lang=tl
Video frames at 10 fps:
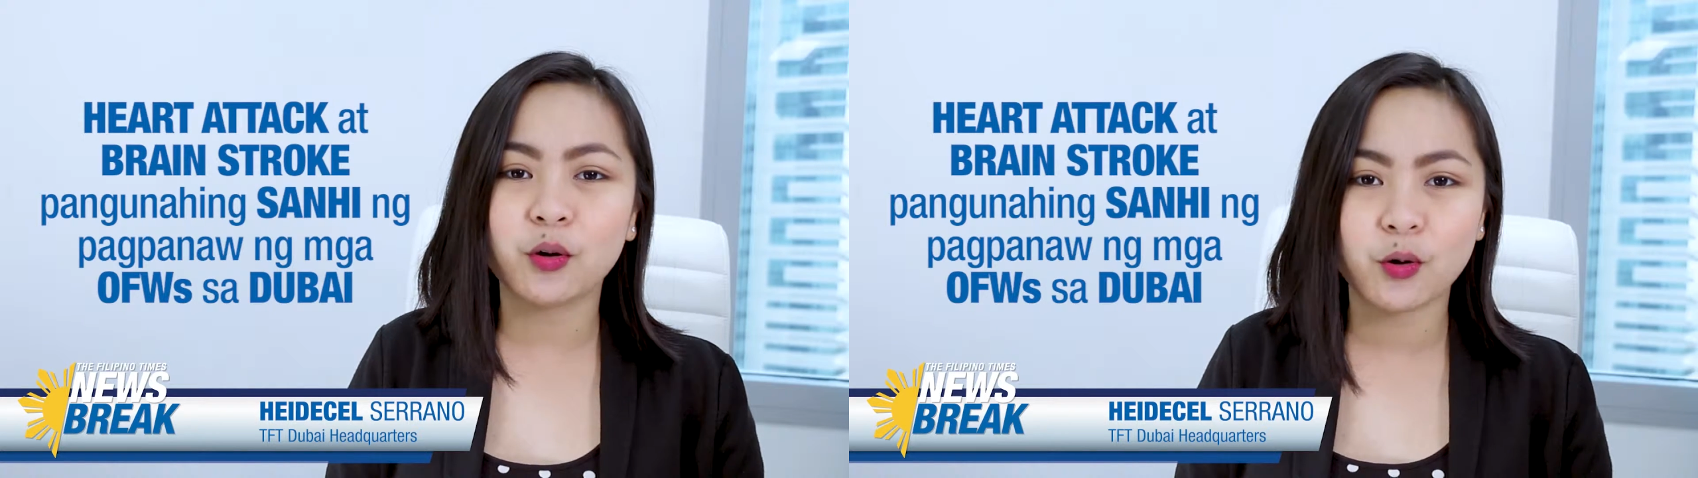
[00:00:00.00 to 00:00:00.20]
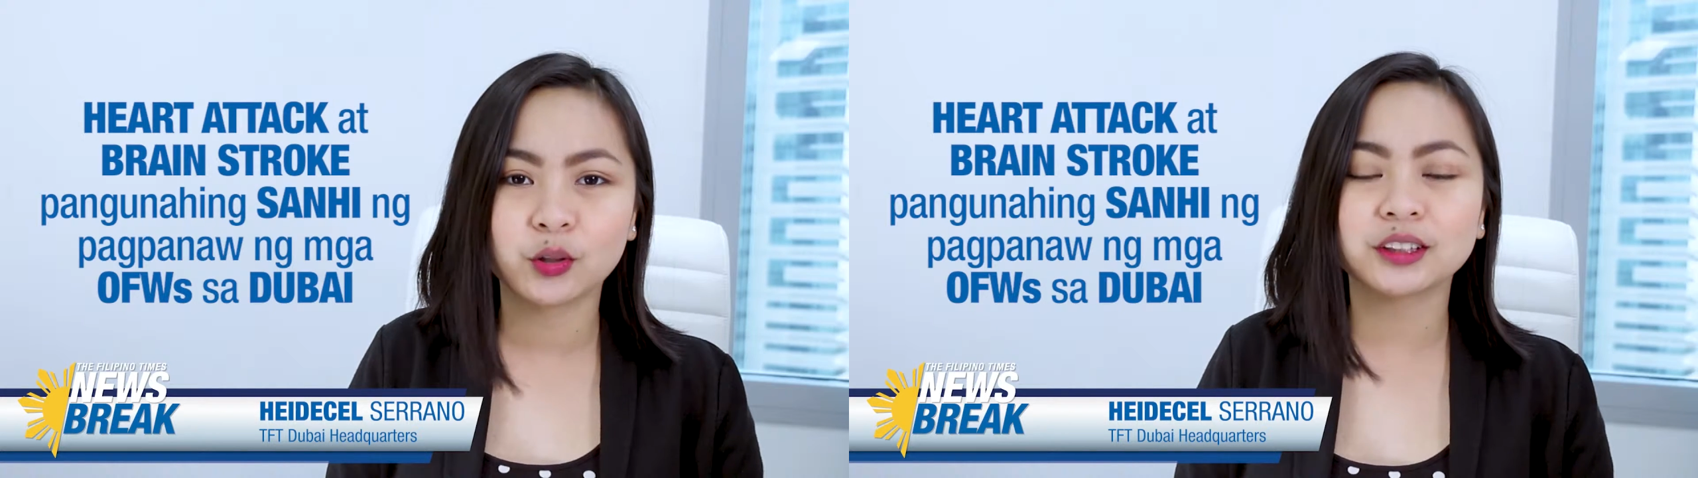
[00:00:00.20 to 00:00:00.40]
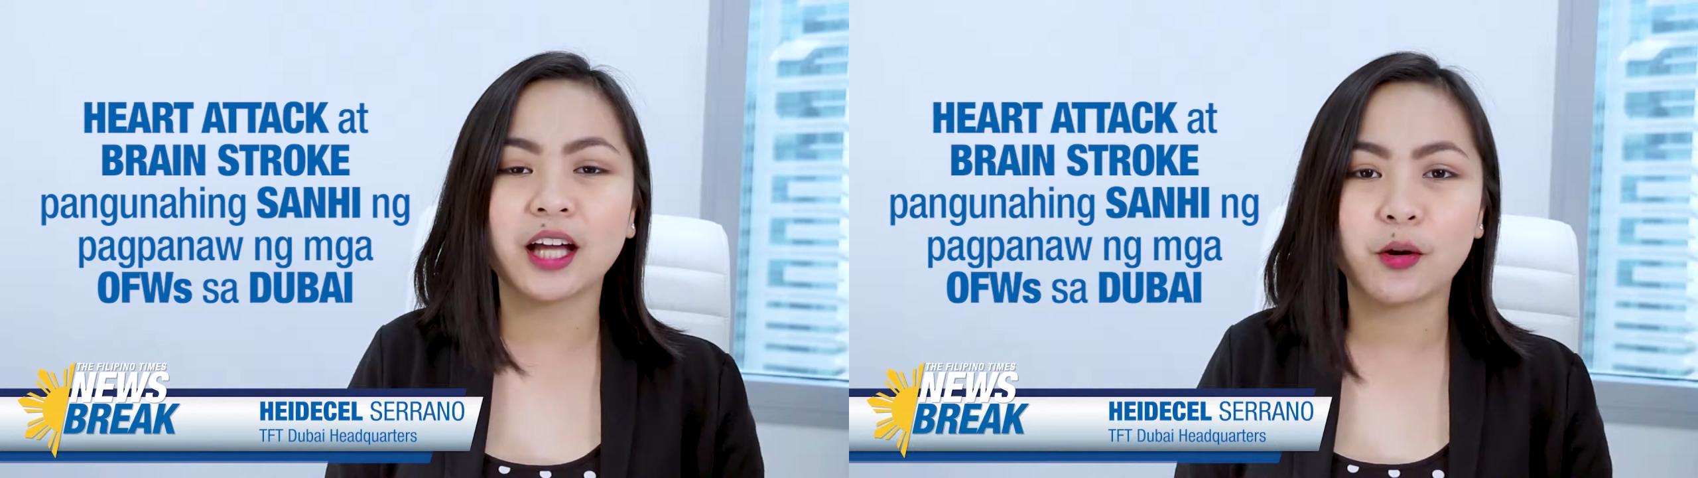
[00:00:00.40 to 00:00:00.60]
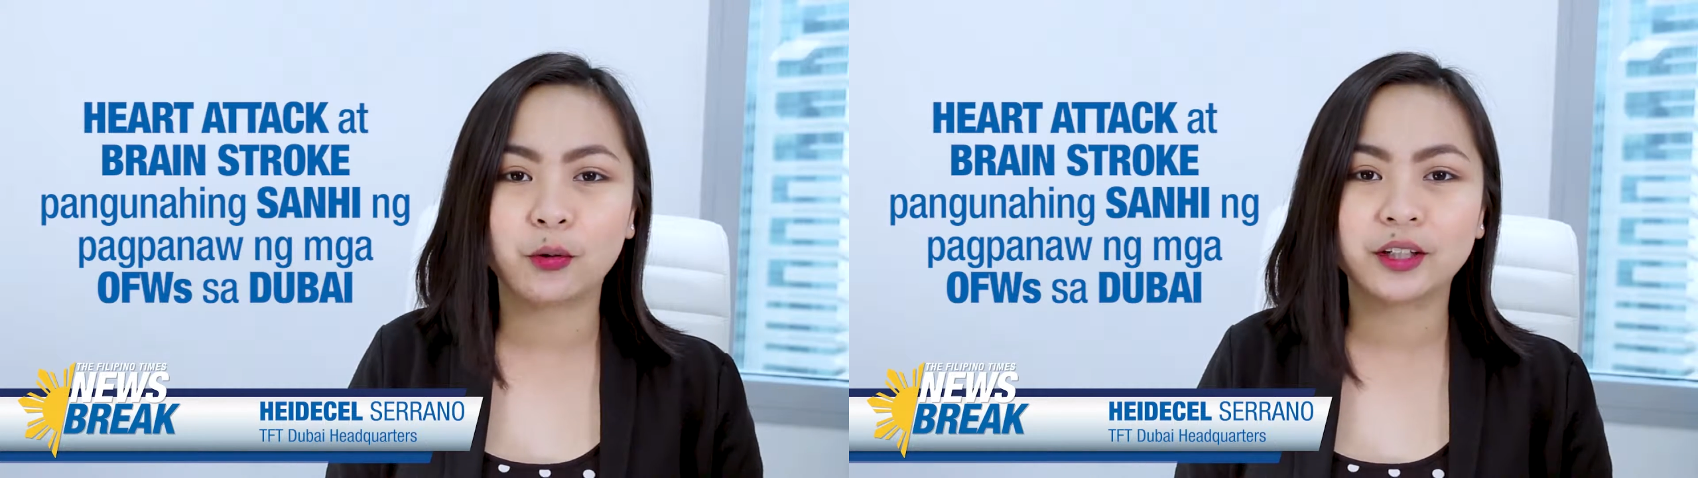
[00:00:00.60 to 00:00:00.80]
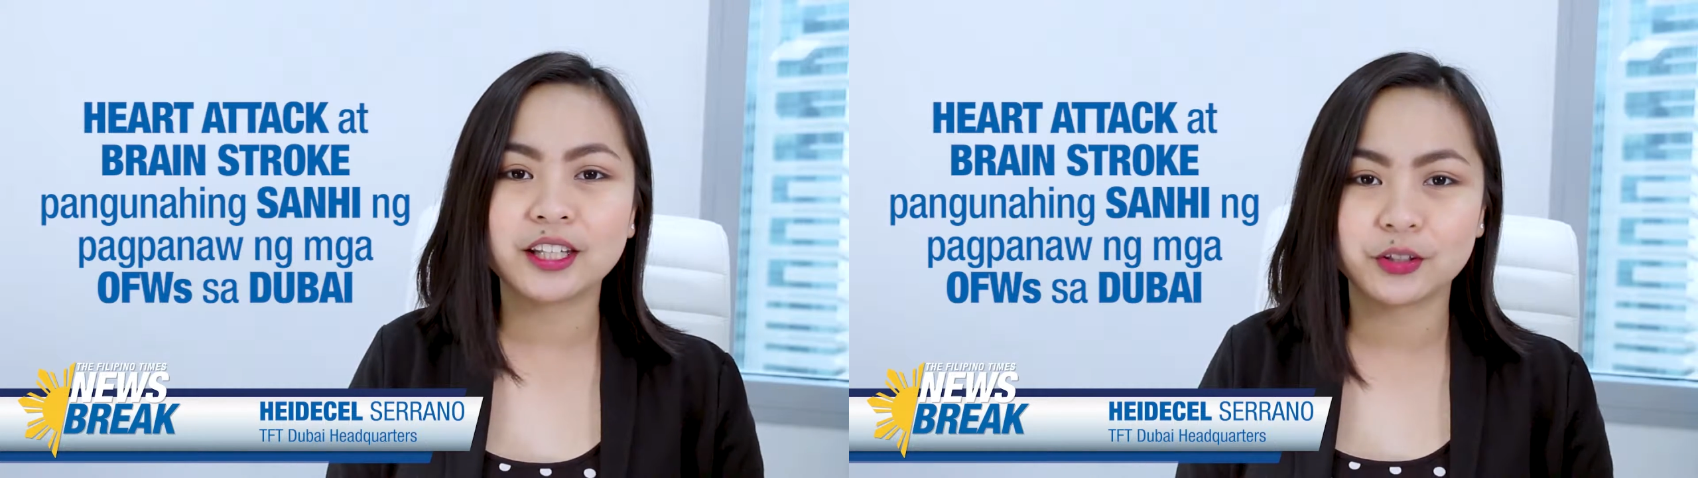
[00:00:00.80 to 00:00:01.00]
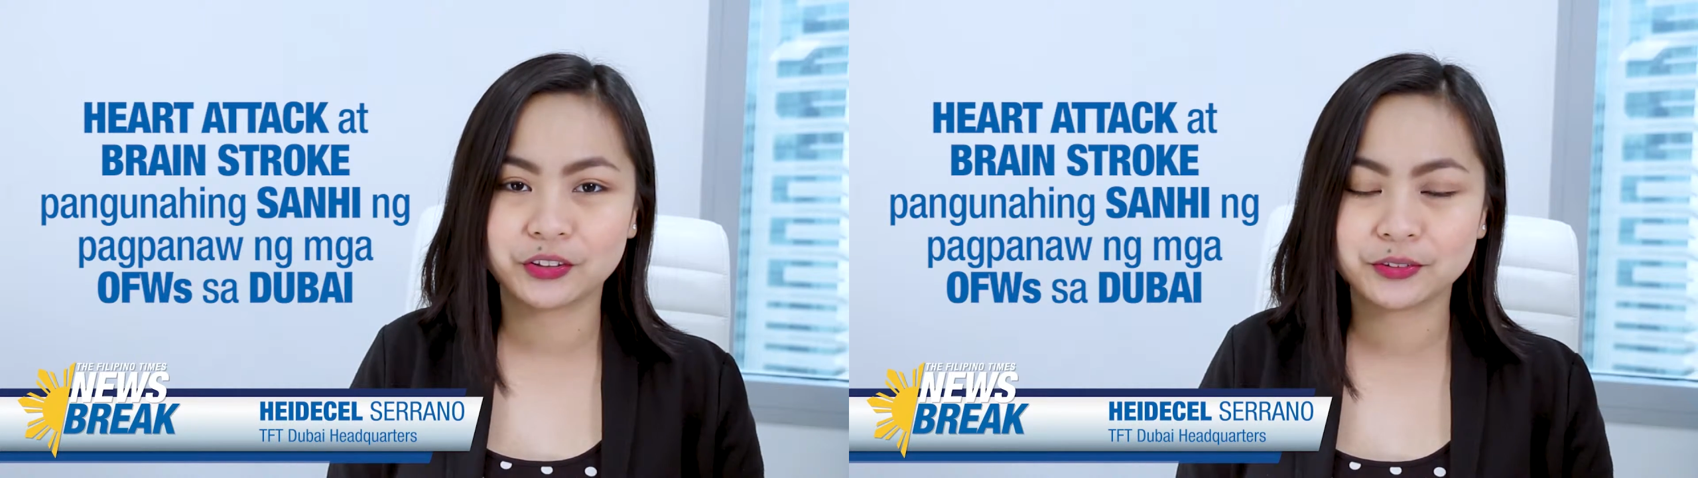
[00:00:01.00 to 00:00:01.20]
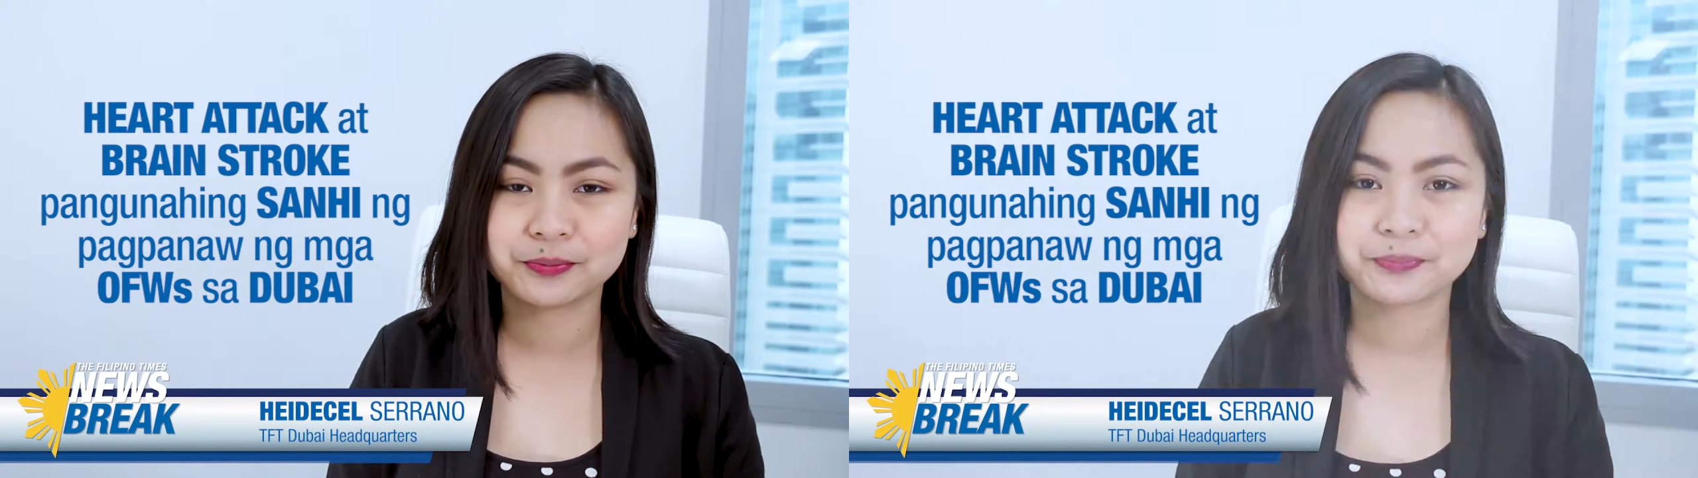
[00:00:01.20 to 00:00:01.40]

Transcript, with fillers: noong taong iyon.